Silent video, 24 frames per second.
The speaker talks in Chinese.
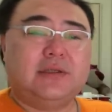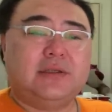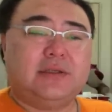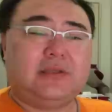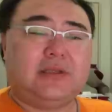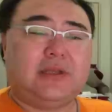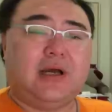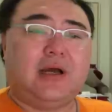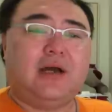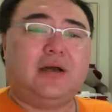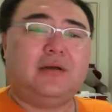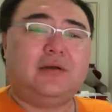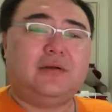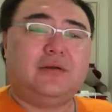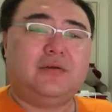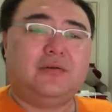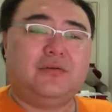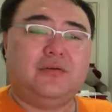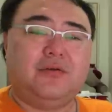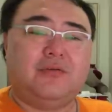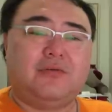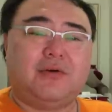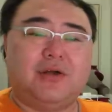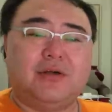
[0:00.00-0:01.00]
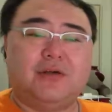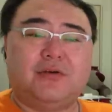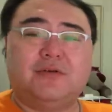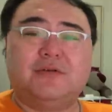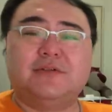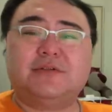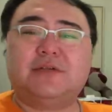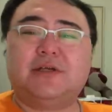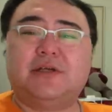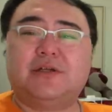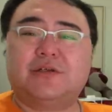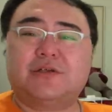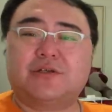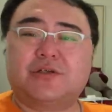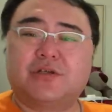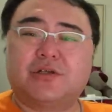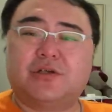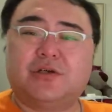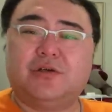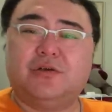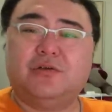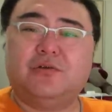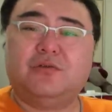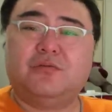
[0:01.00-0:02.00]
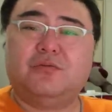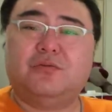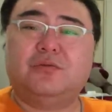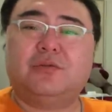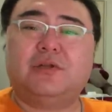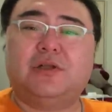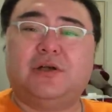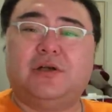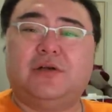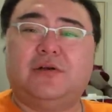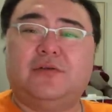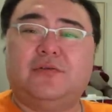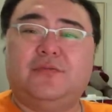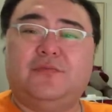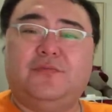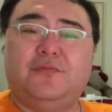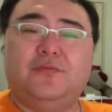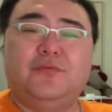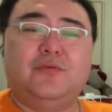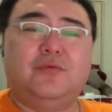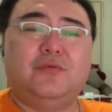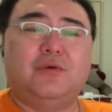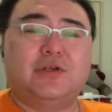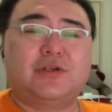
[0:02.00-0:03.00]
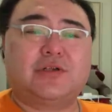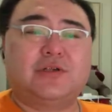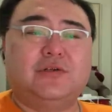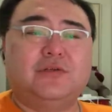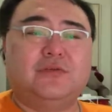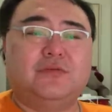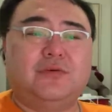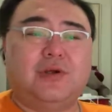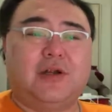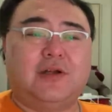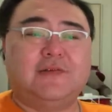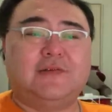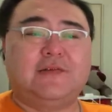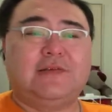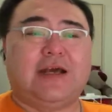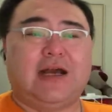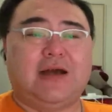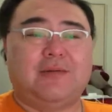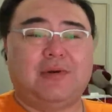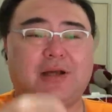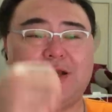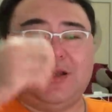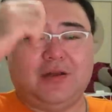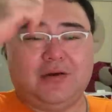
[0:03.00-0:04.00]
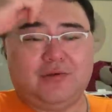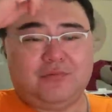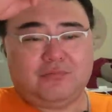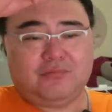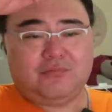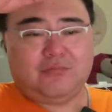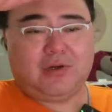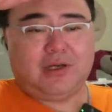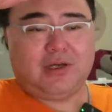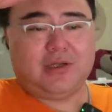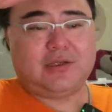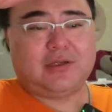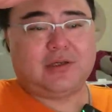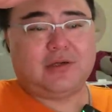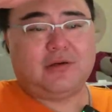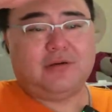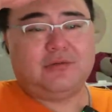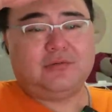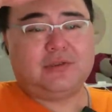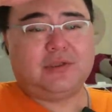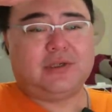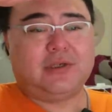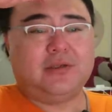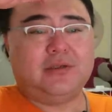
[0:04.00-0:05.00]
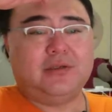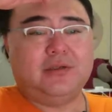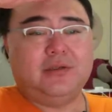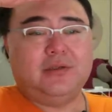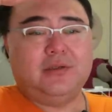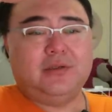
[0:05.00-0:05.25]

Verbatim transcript: 当越王勾践成功的复国成功，而且打败了吴王以后呢，